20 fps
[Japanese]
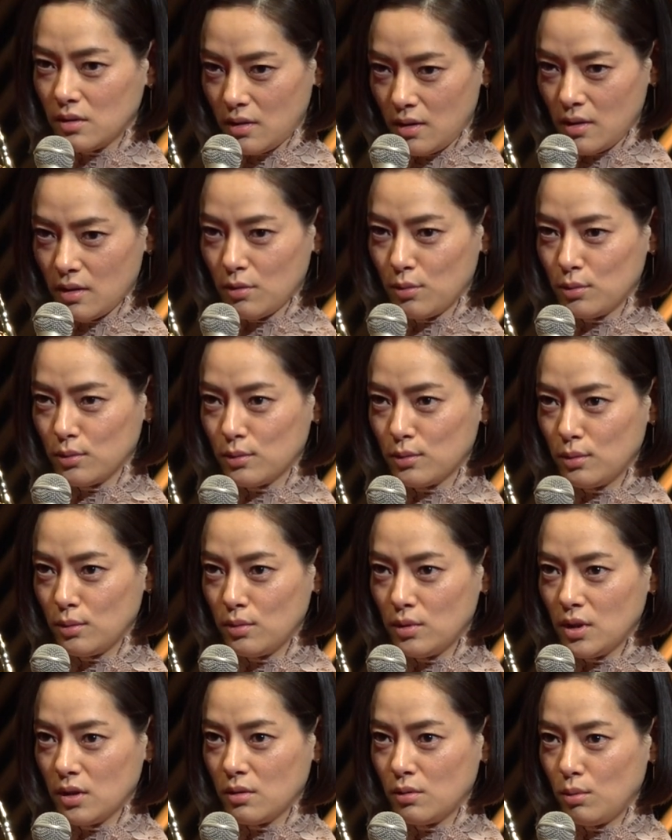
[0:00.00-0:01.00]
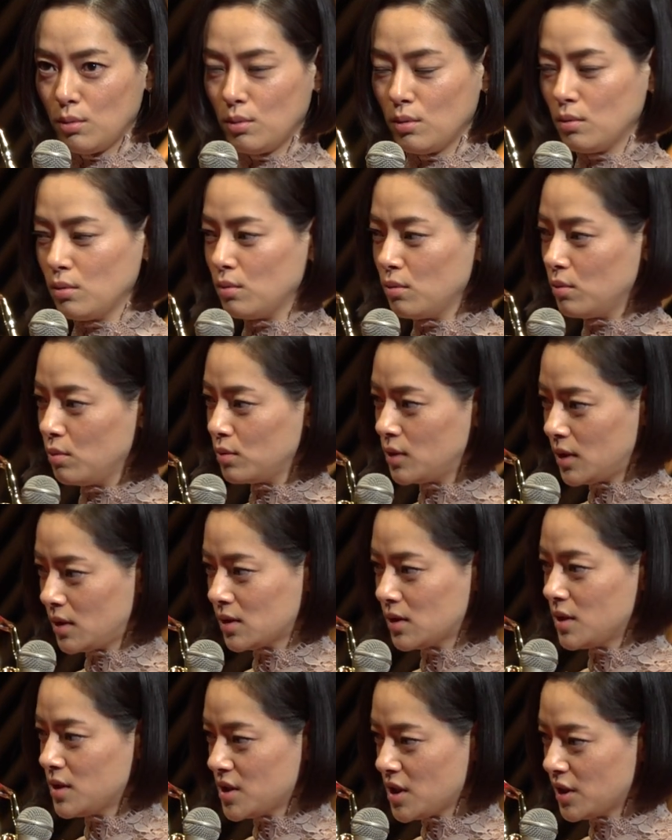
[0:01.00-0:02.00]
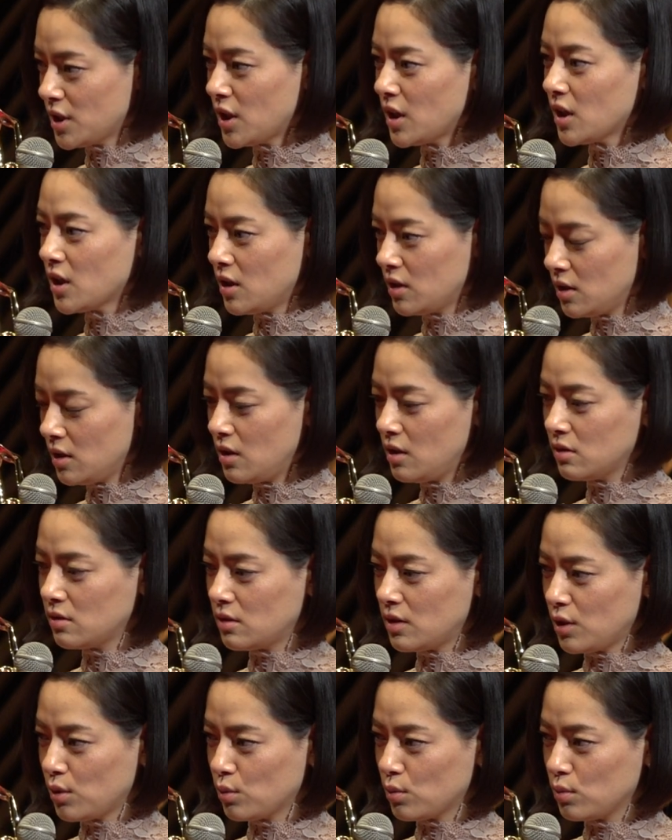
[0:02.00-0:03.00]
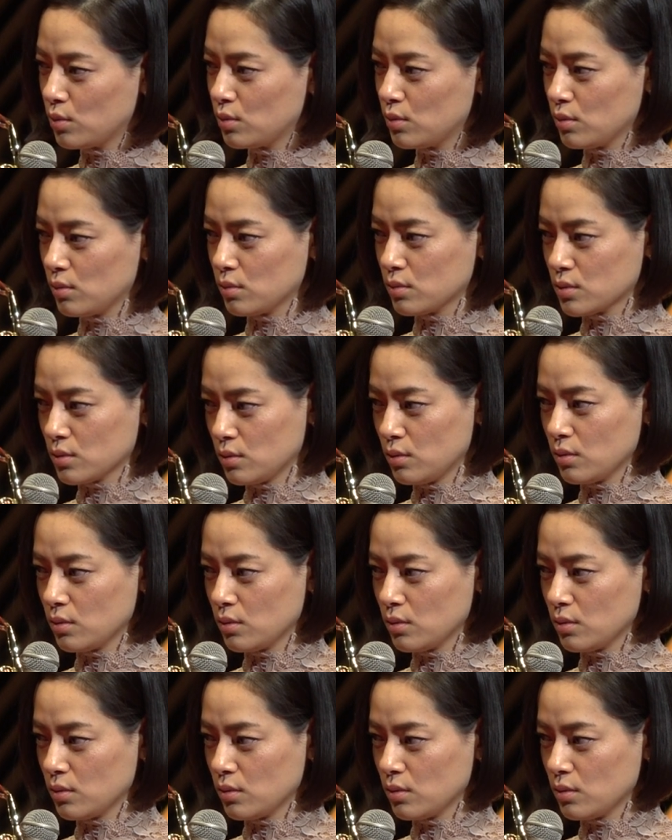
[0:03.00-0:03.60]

て本当にこうだったんじゃないかなっていうことをす